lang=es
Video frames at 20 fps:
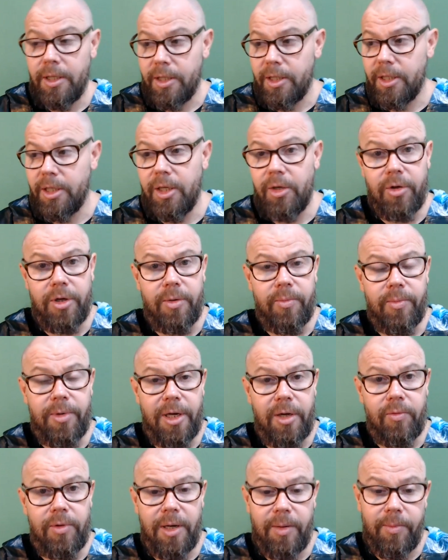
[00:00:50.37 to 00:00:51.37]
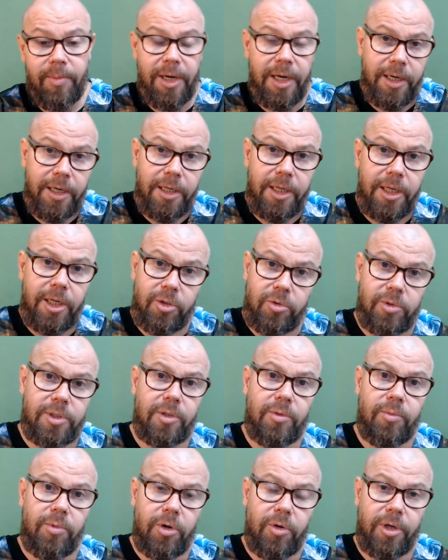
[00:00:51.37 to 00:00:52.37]
quiero que me haga un amarre,
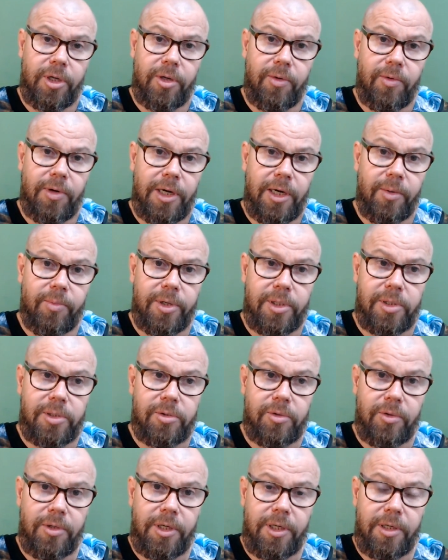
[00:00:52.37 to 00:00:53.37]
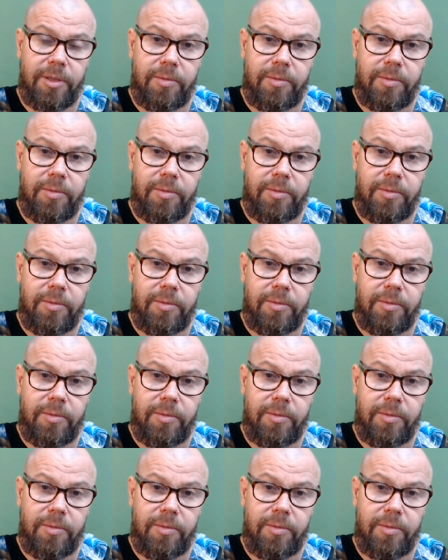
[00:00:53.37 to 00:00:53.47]
entonces bloqueo a la persona